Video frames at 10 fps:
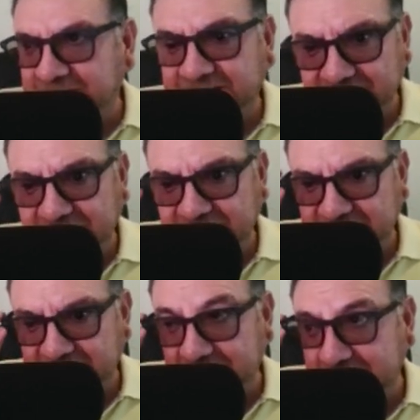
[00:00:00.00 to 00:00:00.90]
pero
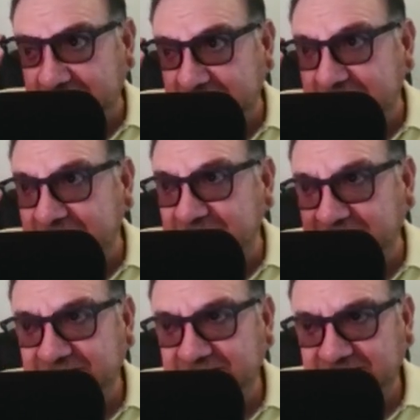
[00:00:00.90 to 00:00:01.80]
logré votar
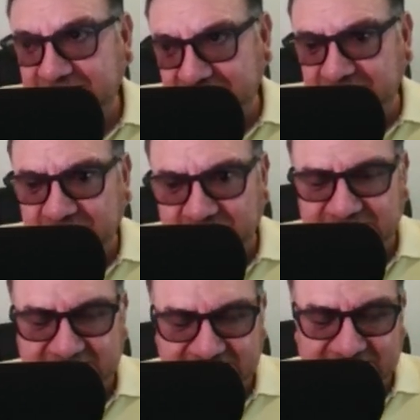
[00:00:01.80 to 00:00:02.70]
también y lo
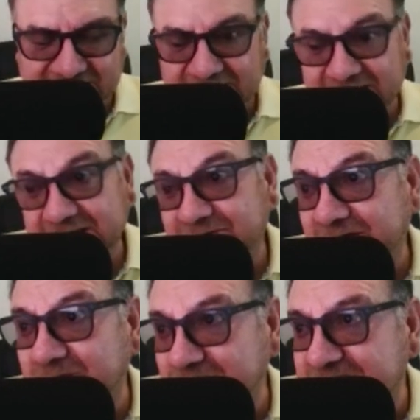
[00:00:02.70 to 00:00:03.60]
importante era que
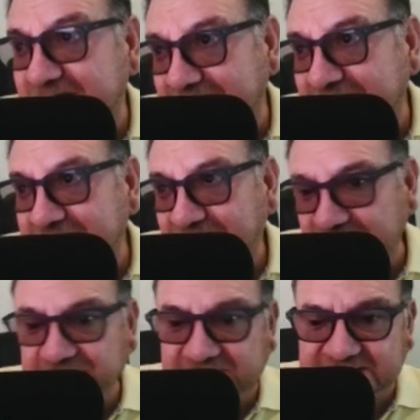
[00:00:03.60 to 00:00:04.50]
había mucha gente.
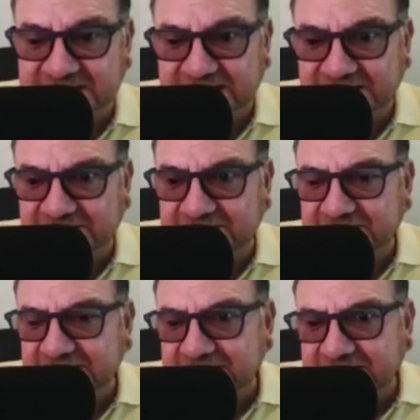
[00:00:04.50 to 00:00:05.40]
Fue pesado
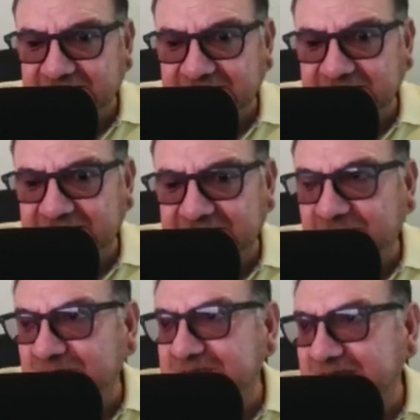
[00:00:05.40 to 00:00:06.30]

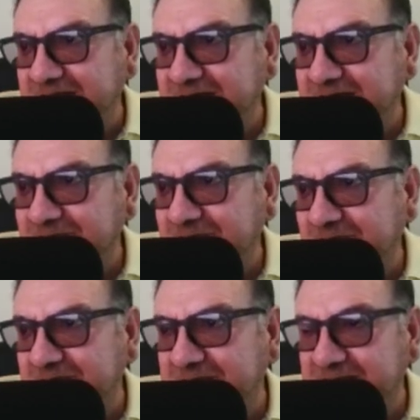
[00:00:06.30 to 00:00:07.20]
eh, votar
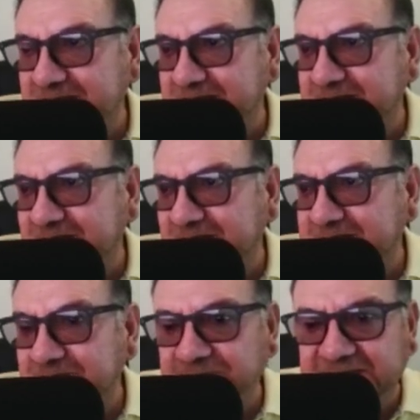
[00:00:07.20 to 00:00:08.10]
por tantas
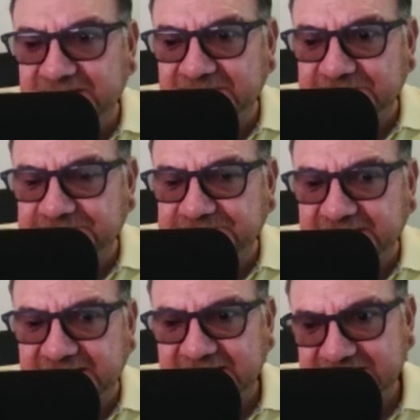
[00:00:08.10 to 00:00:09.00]
horas, pero
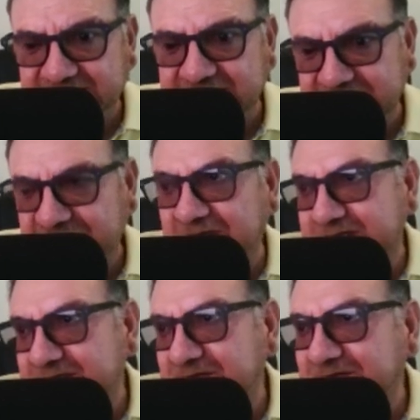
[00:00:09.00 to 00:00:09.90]
la
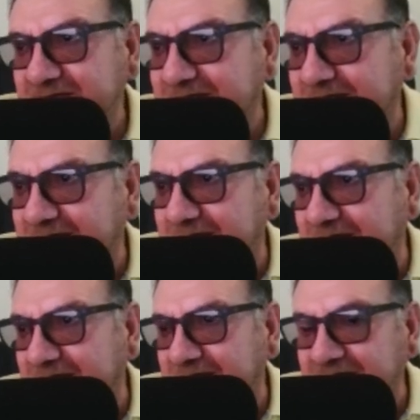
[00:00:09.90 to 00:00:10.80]
satisfacción de
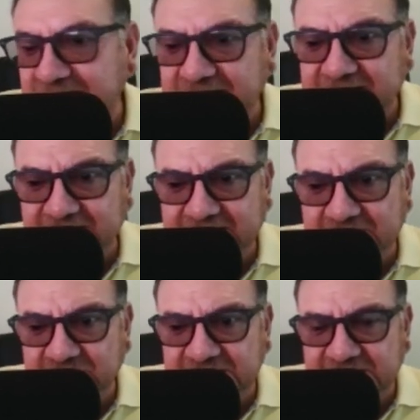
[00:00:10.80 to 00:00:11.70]
que, de
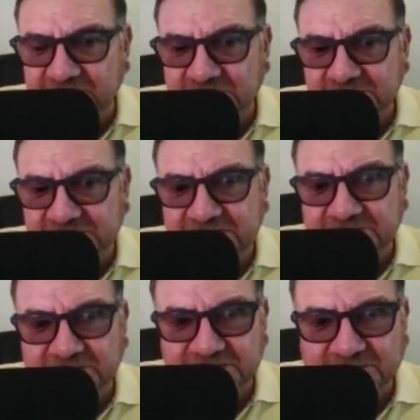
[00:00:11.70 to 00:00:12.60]
que emitimos
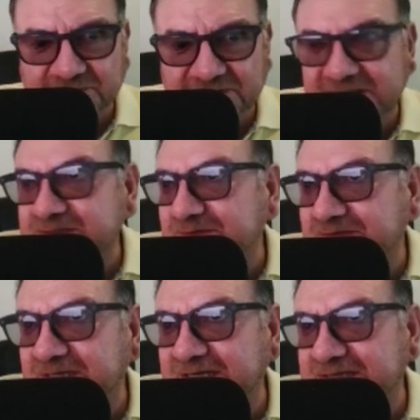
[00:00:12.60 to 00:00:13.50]
nuestro voto porque es
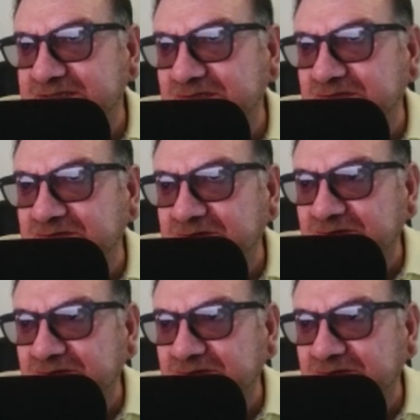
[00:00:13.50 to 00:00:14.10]
un derecho